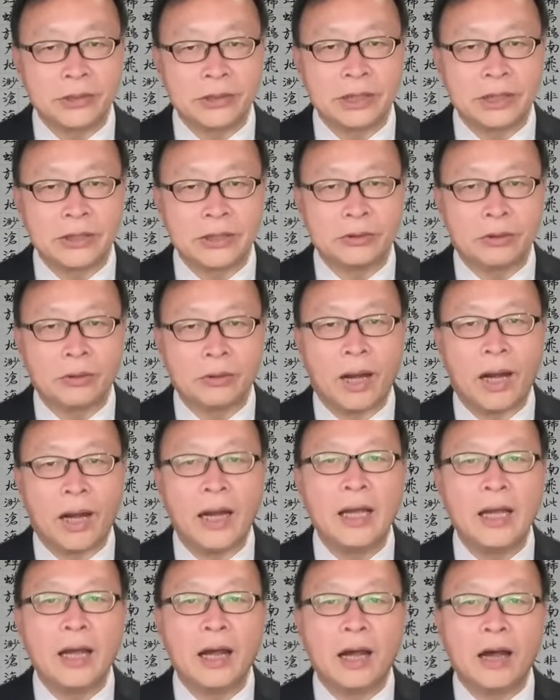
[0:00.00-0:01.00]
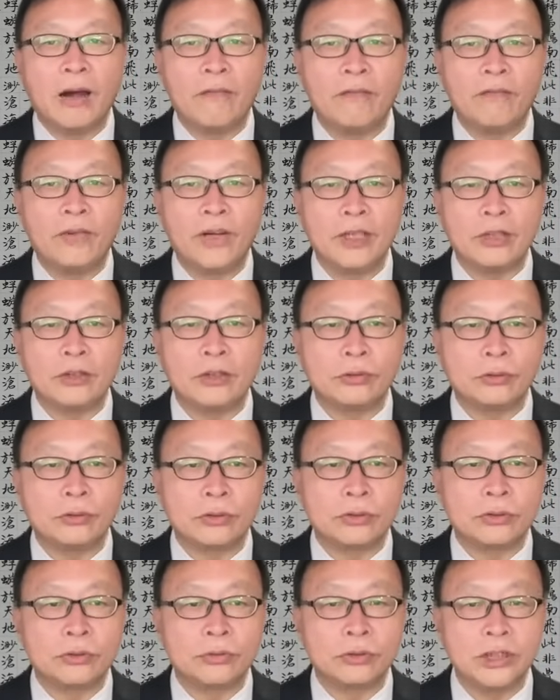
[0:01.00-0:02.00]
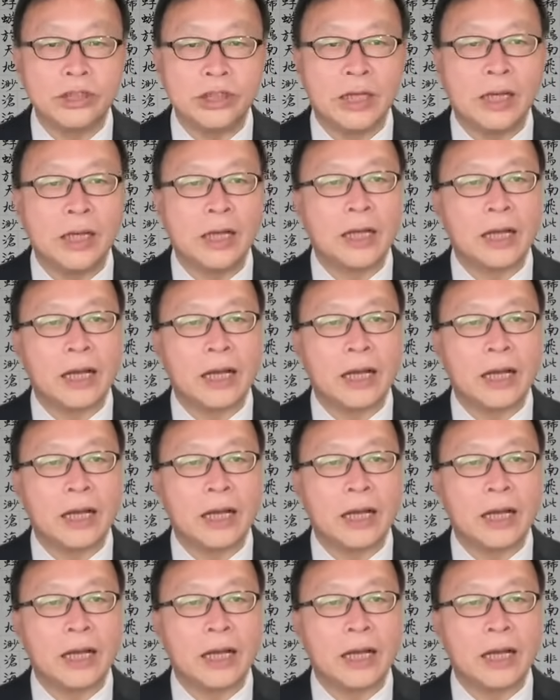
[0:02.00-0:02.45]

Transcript: 这句话和废总书记、